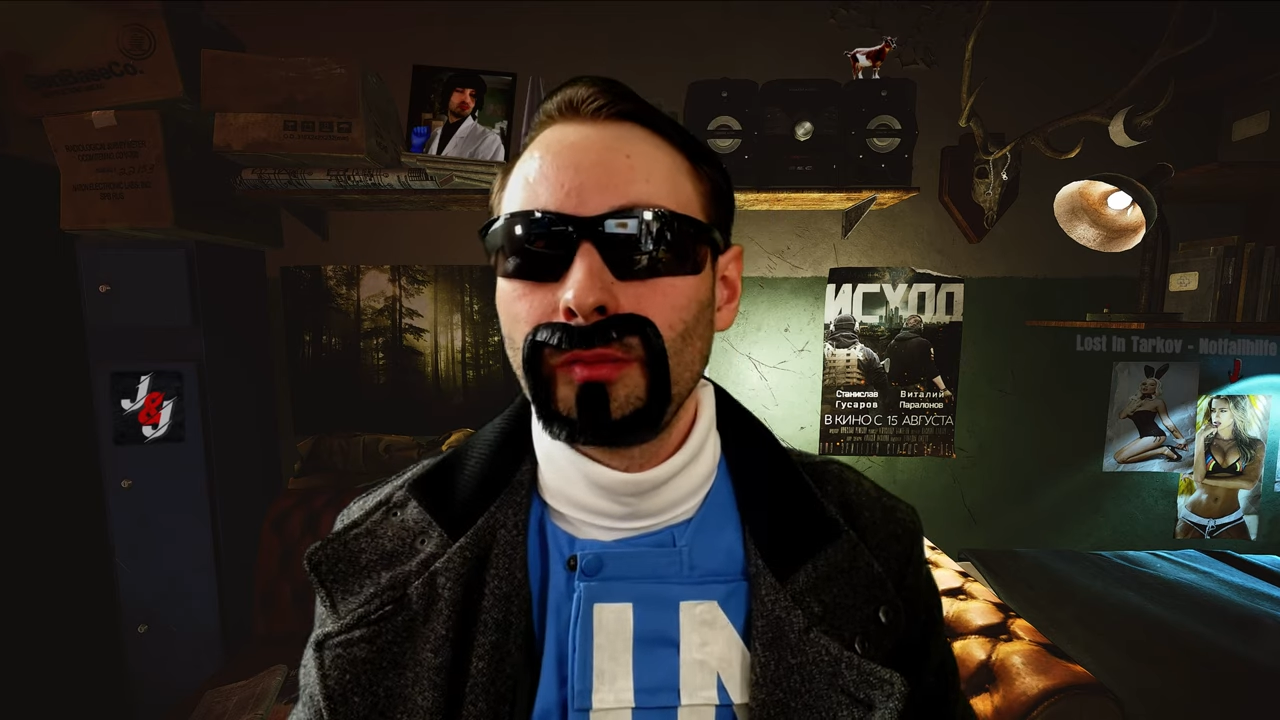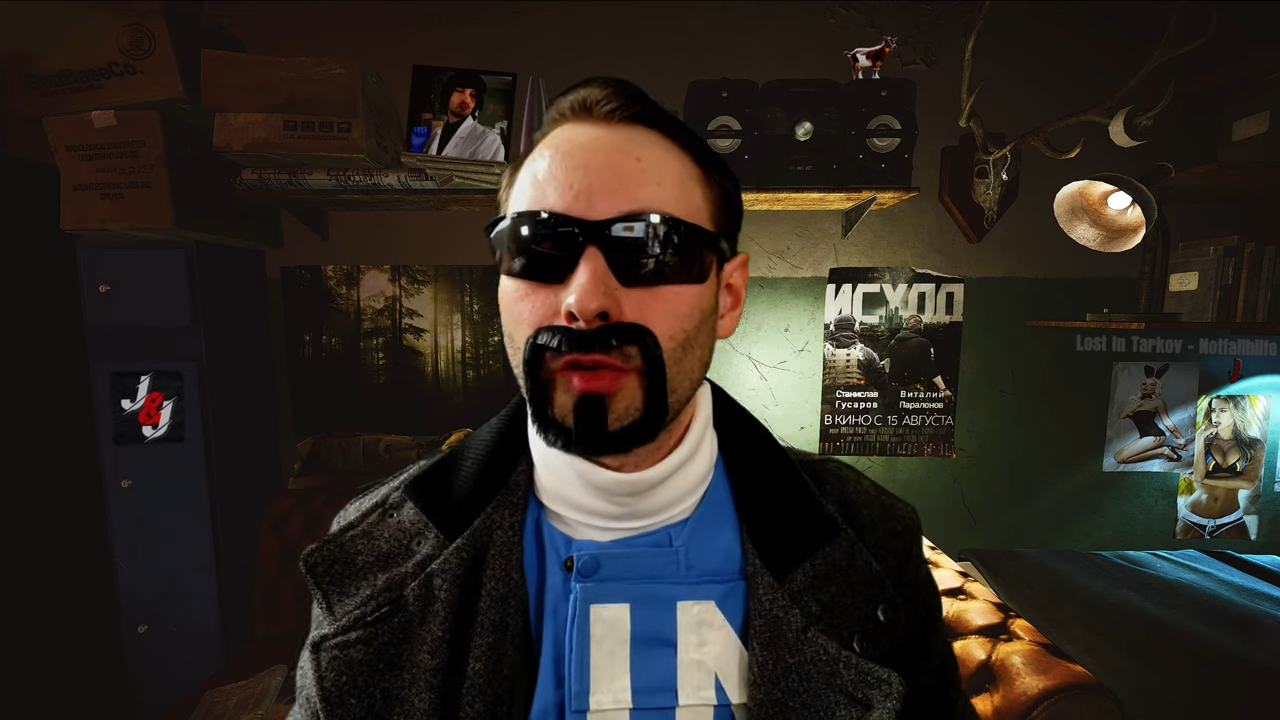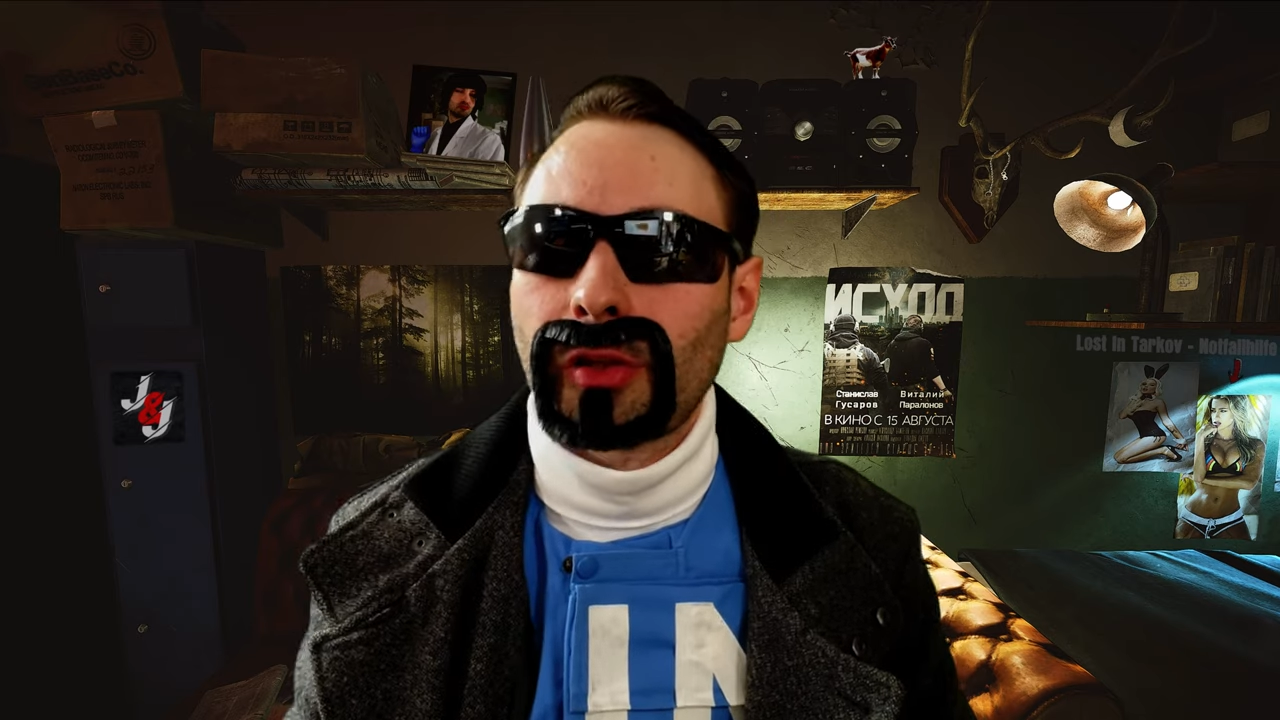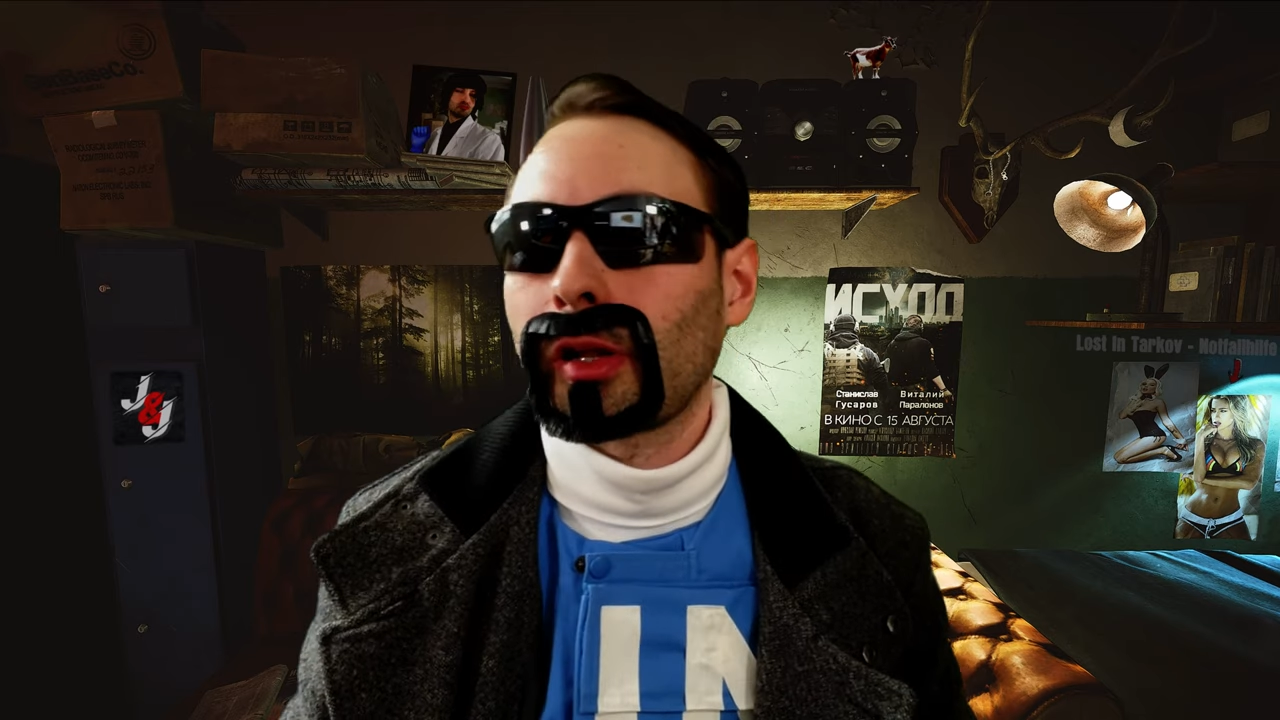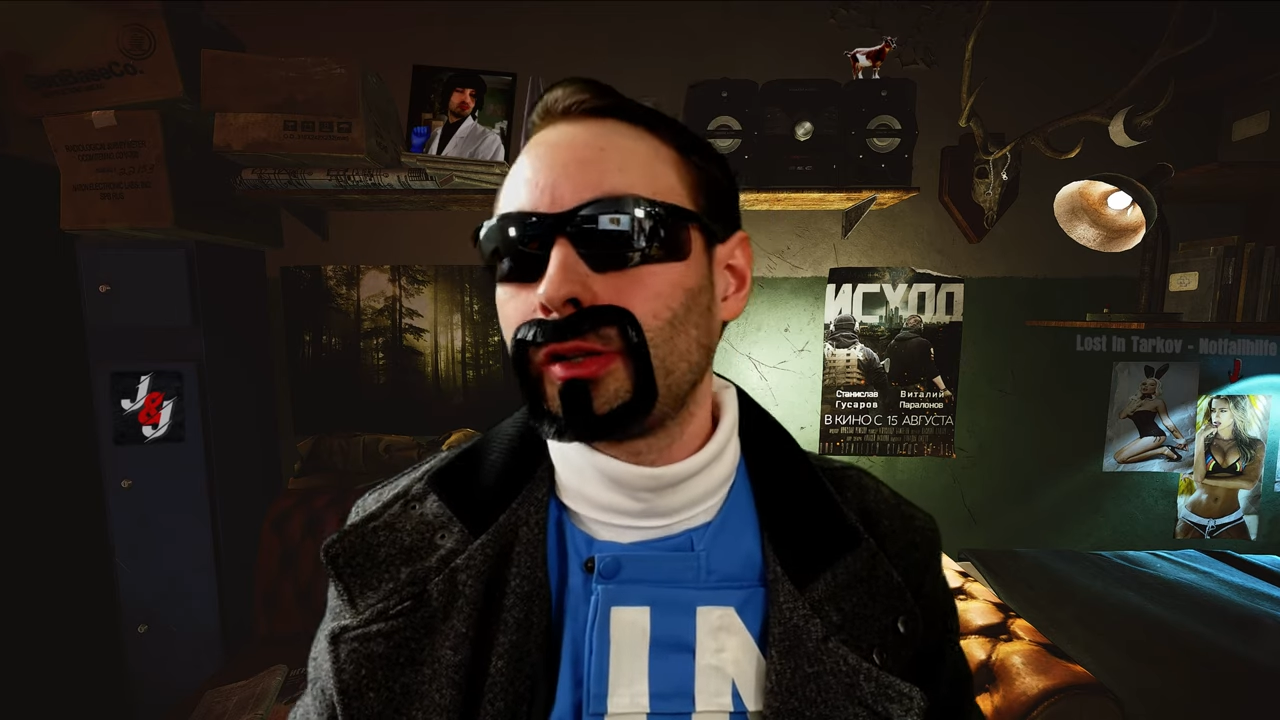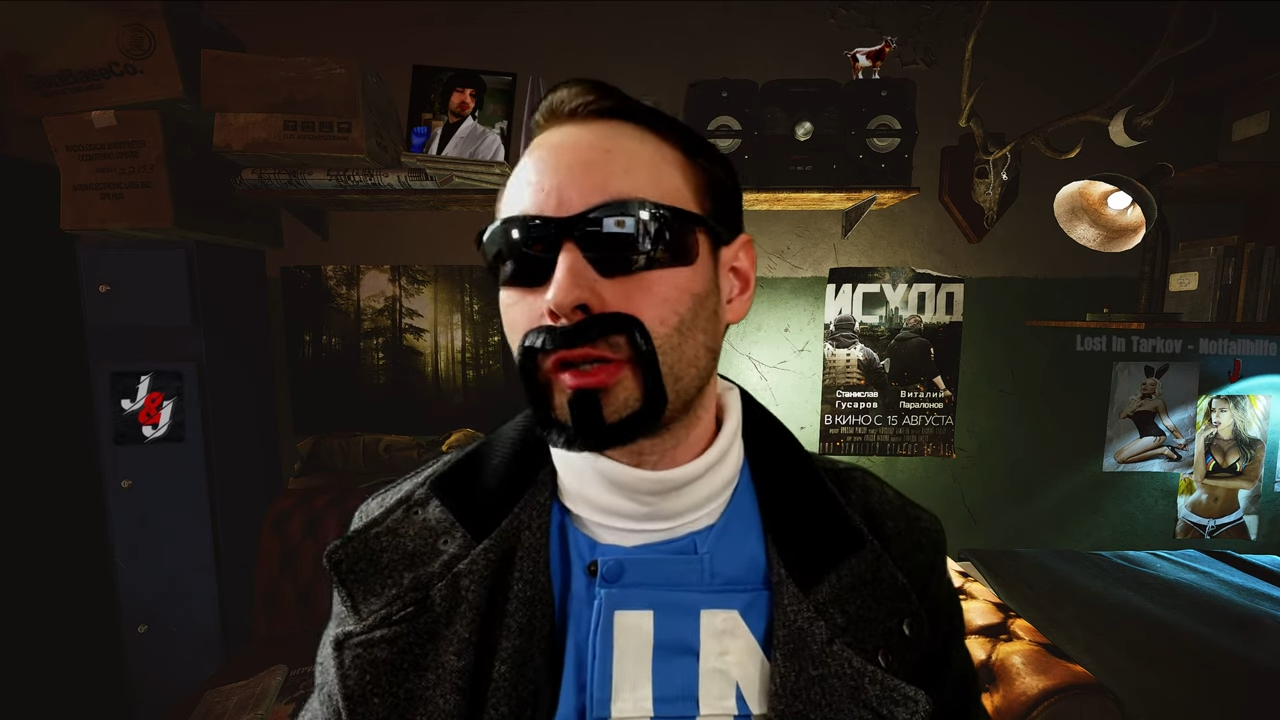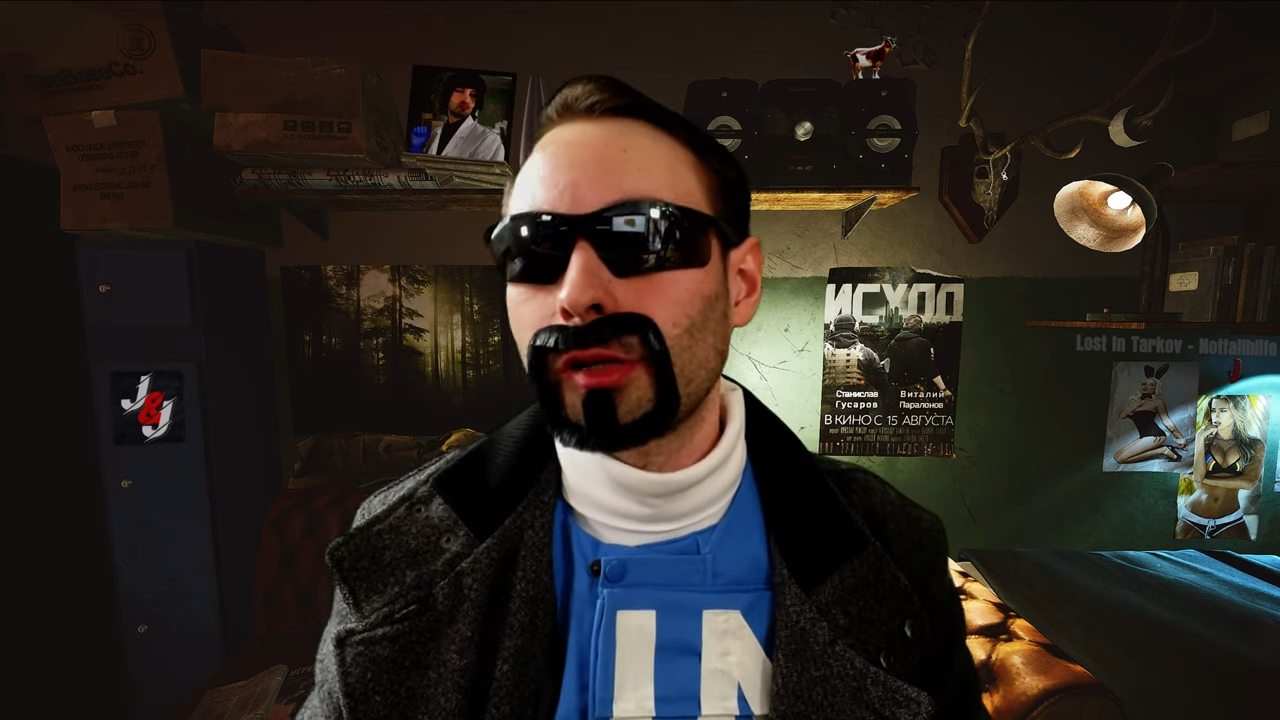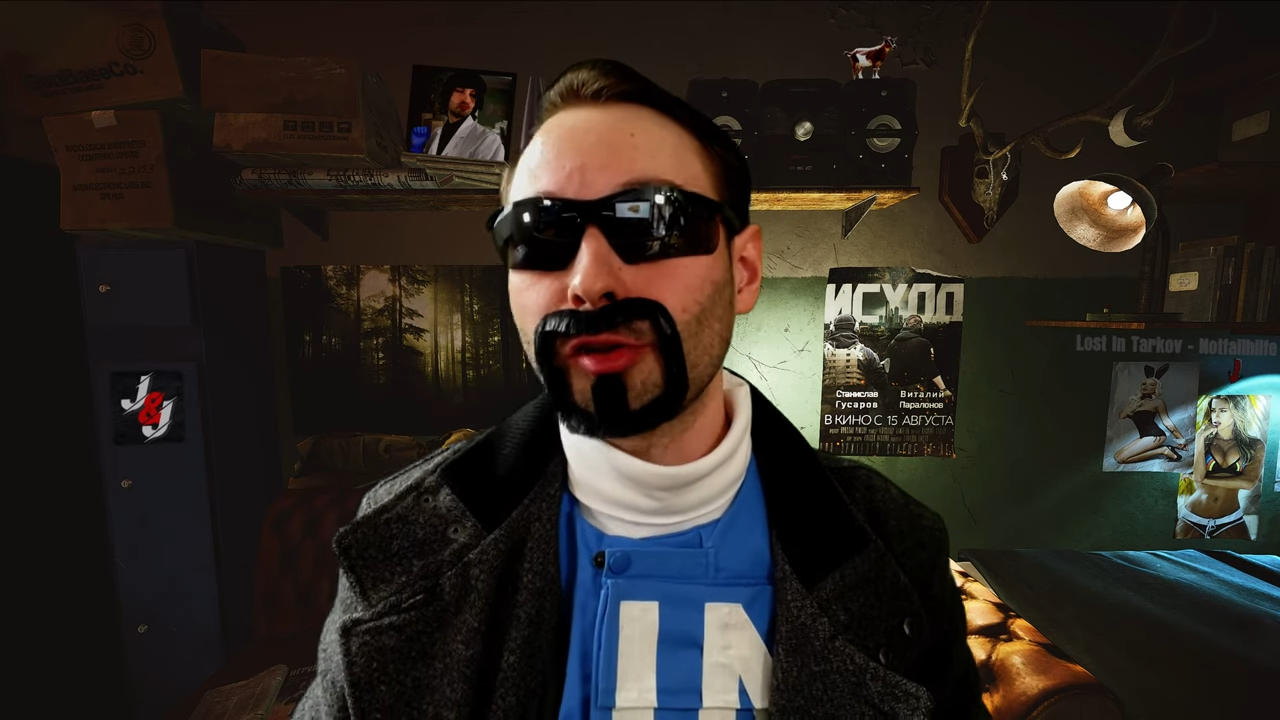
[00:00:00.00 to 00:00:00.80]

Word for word: Das gleiche gilt